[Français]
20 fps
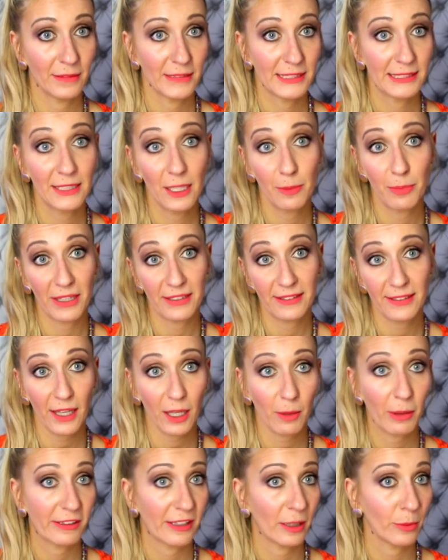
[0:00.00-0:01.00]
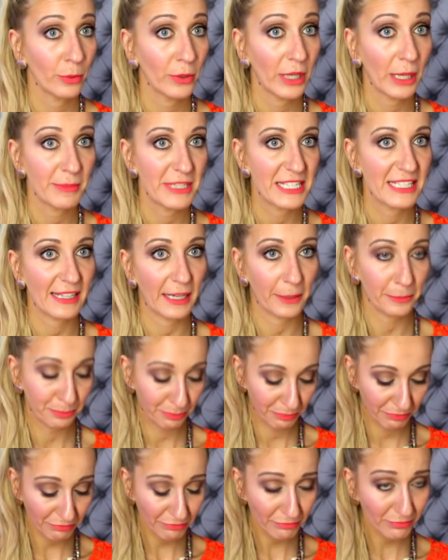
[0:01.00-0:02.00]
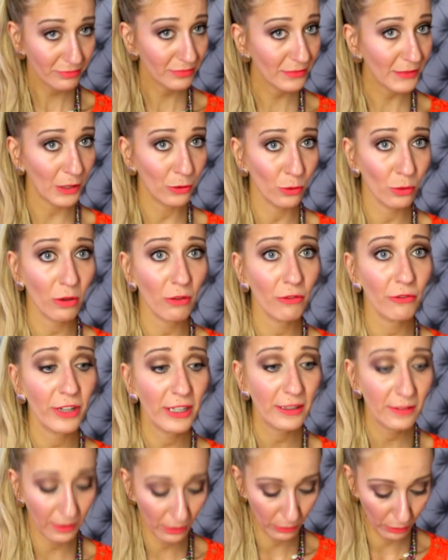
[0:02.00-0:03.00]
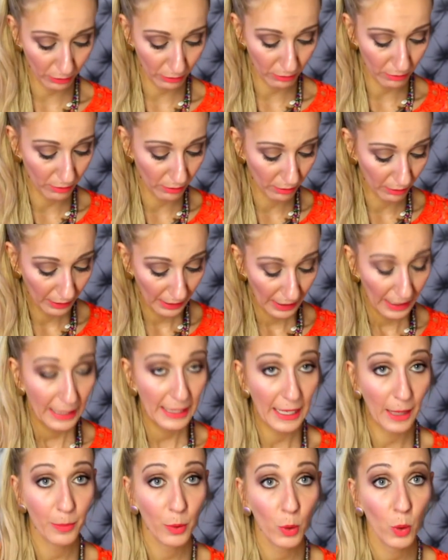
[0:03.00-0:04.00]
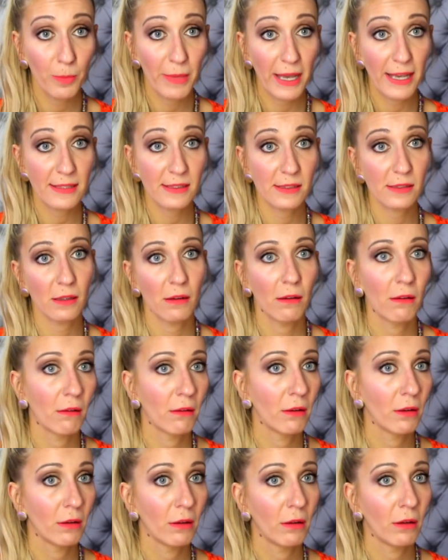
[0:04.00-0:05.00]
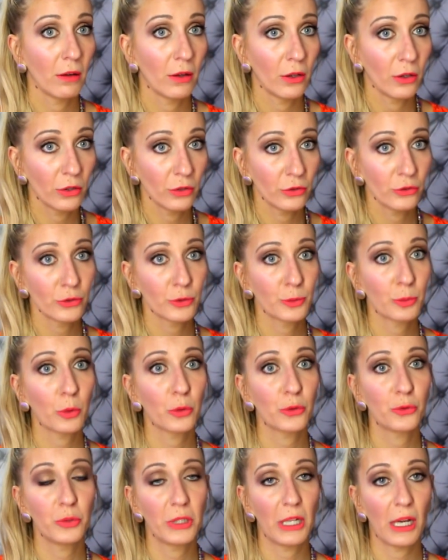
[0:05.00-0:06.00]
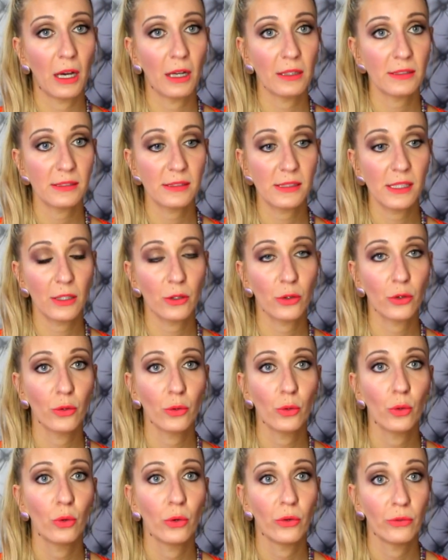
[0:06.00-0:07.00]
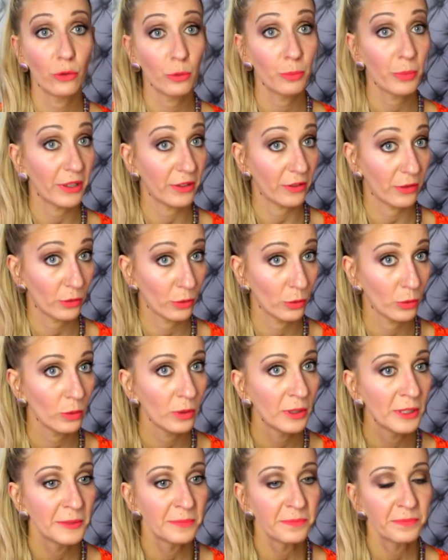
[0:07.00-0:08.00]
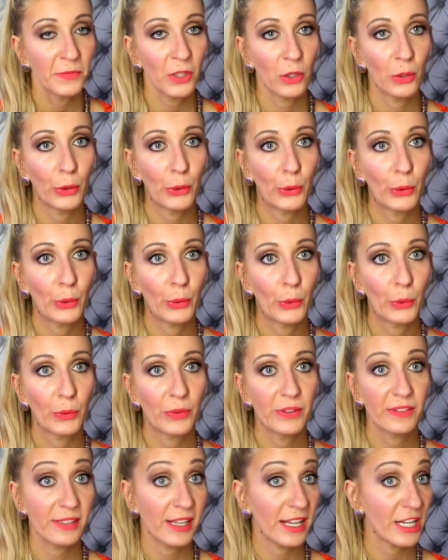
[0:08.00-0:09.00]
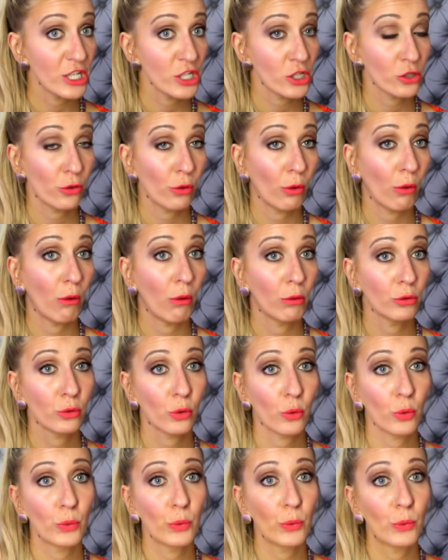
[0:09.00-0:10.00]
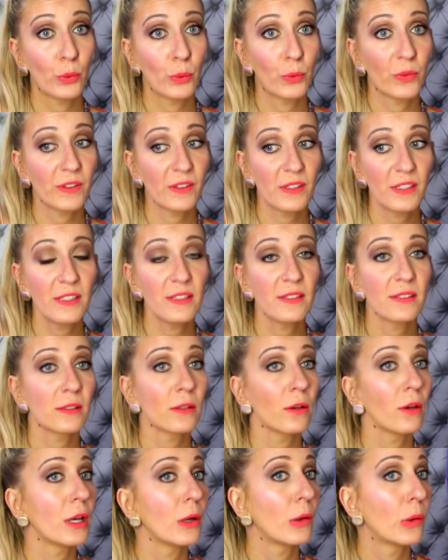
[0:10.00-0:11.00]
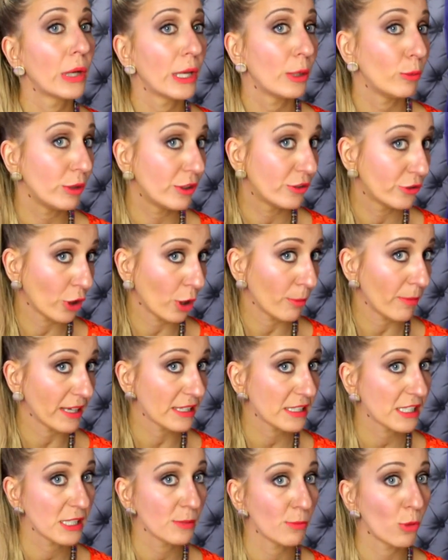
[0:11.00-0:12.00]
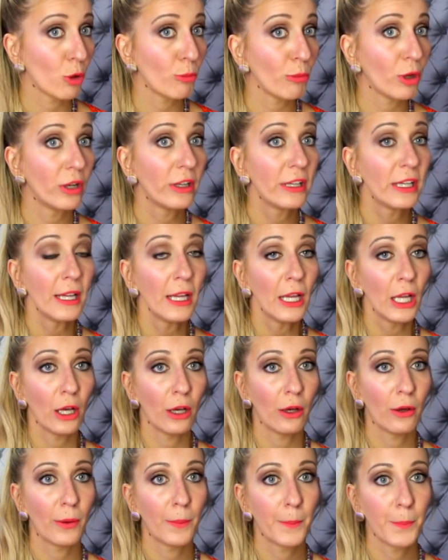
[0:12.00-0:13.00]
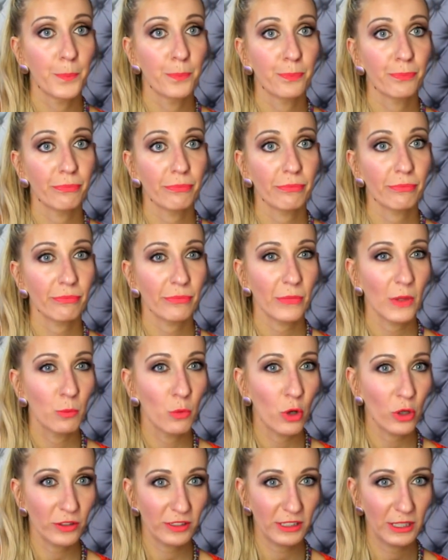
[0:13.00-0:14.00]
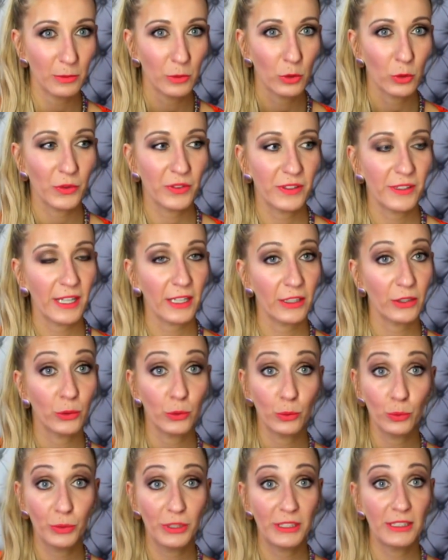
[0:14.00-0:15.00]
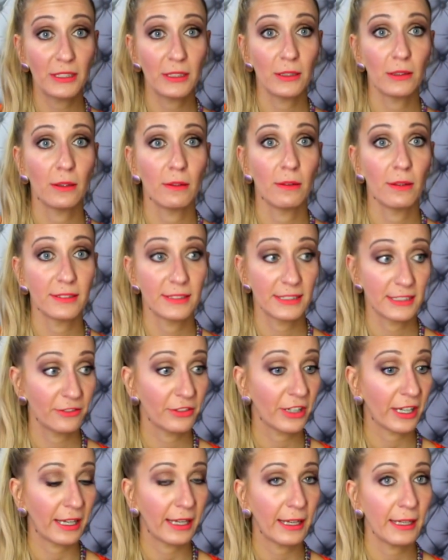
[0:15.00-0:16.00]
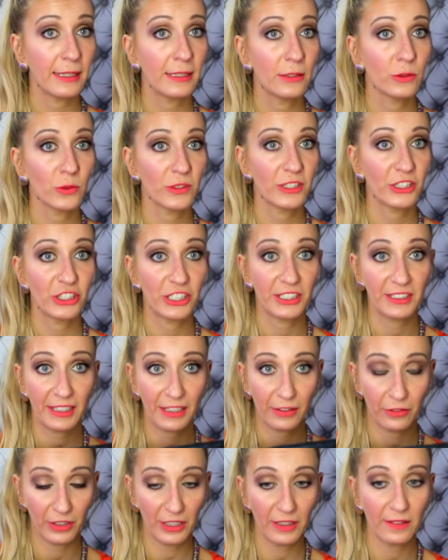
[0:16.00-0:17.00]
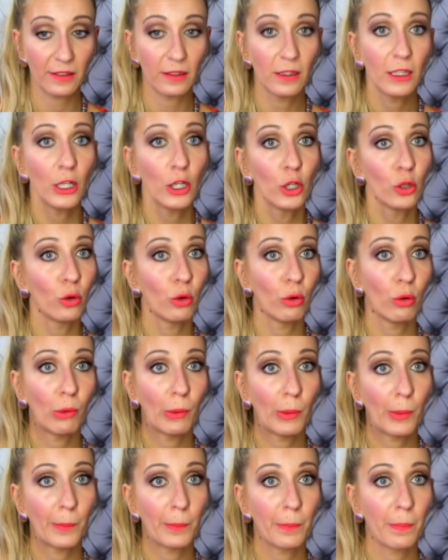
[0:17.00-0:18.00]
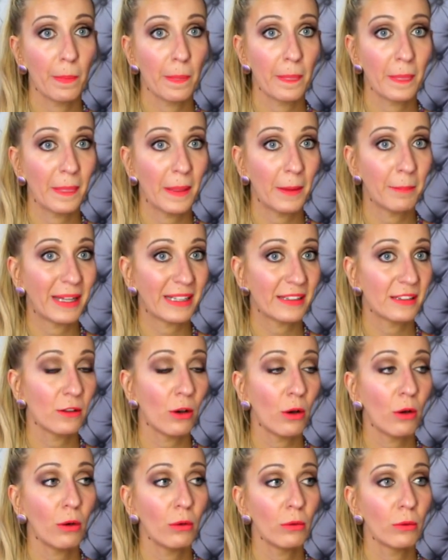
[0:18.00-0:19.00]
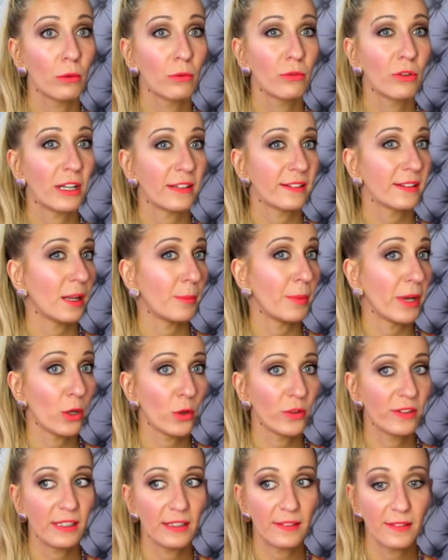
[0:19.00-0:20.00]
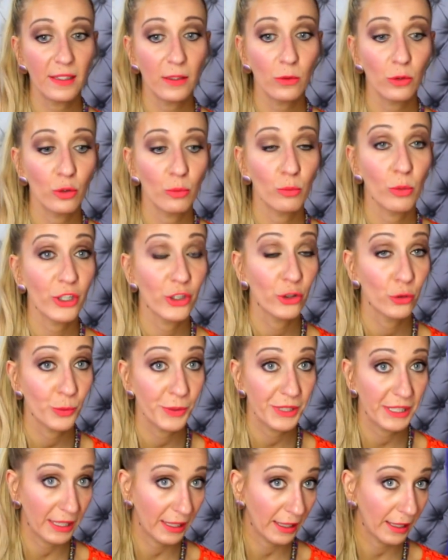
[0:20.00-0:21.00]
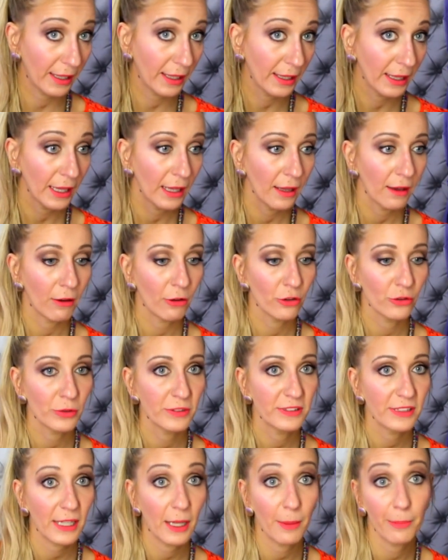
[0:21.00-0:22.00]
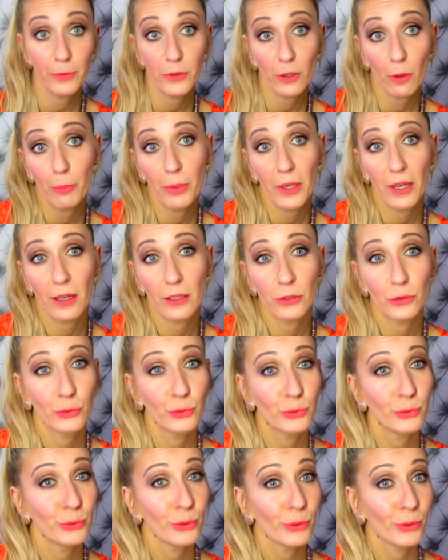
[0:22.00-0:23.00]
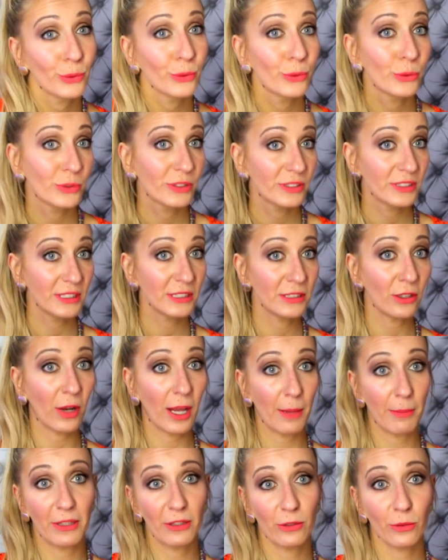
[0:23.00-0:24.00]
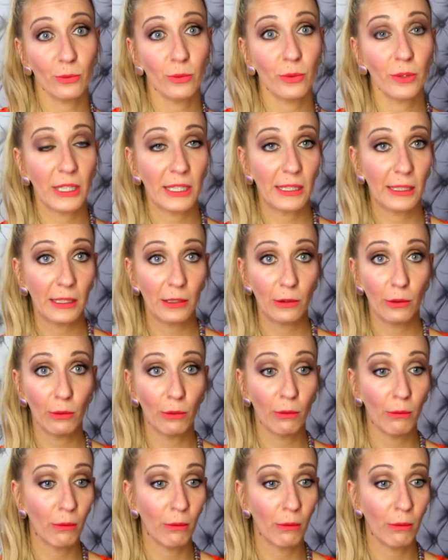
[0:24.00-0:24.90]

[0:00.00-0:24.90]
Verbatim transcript: S'il n'est pas sec, ben, c'est un peu la misère. Donc en fait, euh, la promesse euh, de ce produit-là, c'est que euh, vos pinceaux sèchent entre 6 et 8 heures maximum. moi, en ce qui me concerne, oui, c'est vrai, ils ont séché très vite. maintenant, voilà, c'est la période d'été, on est au mois de juillet. je veux dire, la température aussi dans la maison est,